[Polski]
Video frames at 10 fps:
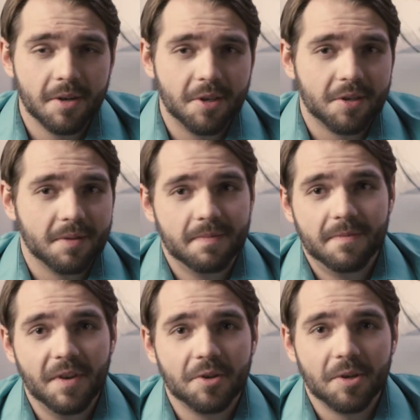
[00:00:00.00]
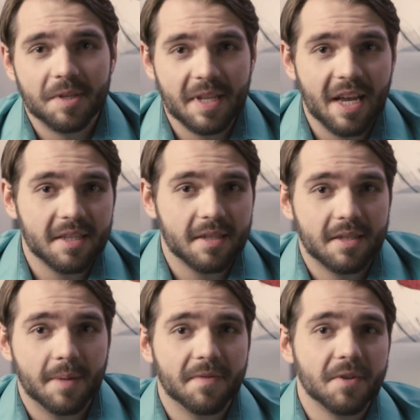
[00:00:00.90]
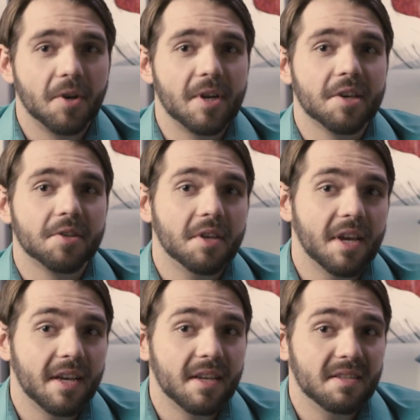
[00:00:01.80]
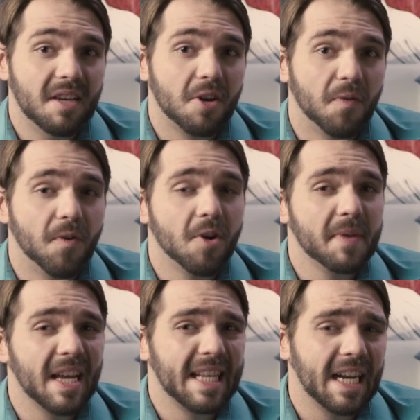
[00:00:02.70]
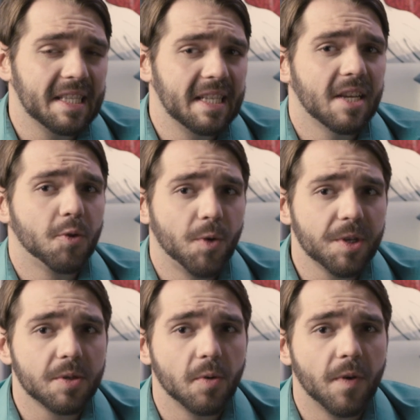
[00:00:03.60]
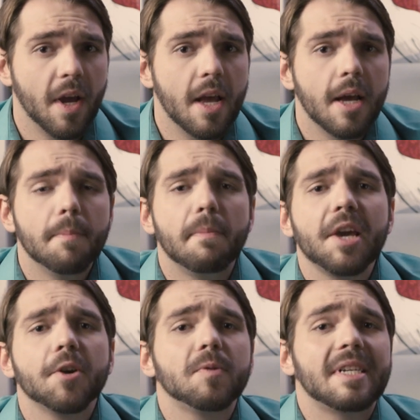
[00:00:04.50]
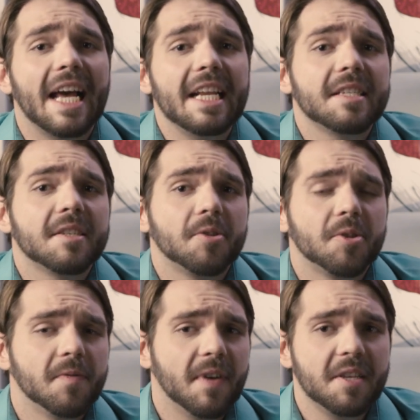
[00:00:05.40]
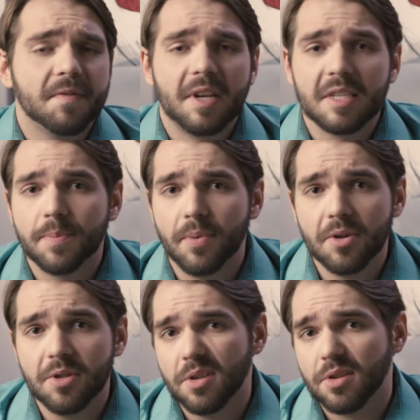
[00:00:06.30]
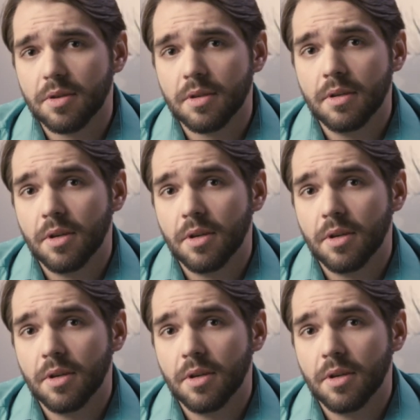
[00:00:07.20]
Chociaż większość z nas zapewne kojarzy je jako formę atrakcji dla turystów, mają dalej zastosowanie w transporcie czy